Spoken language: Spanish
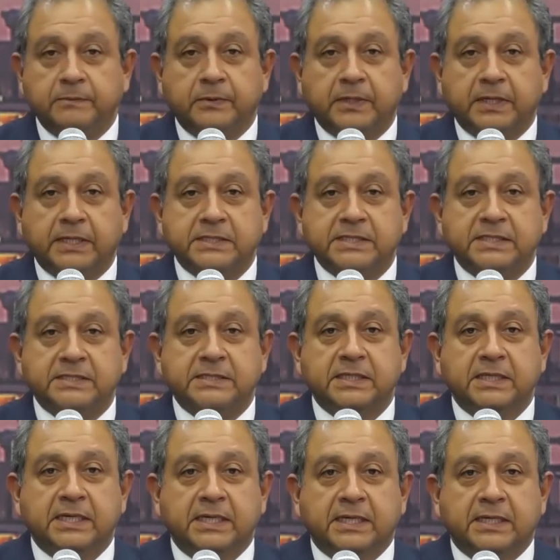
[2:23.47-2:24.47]
porque ese es
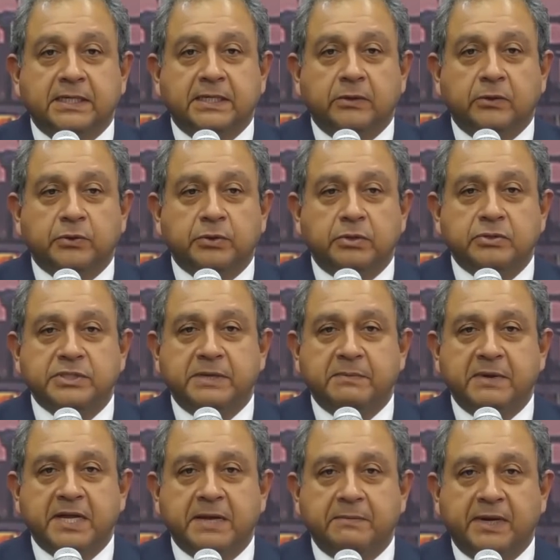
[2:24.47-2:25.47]
otro de los
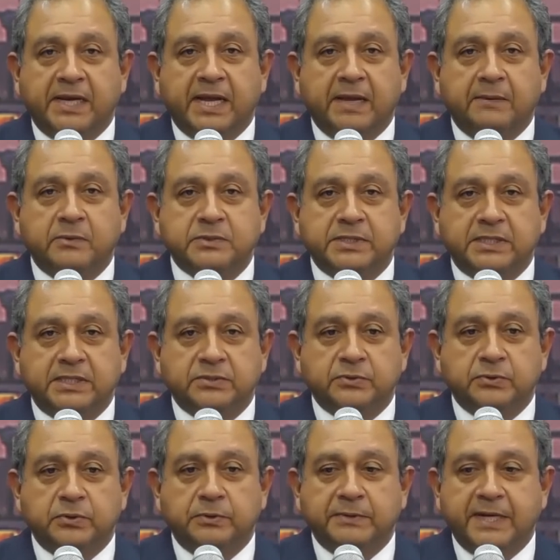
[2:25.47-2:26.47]
temas que manejamos en el
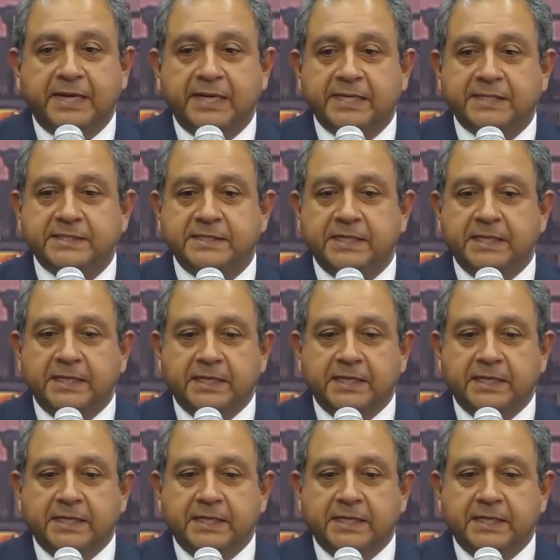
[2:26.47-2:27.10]
estudio Vialex.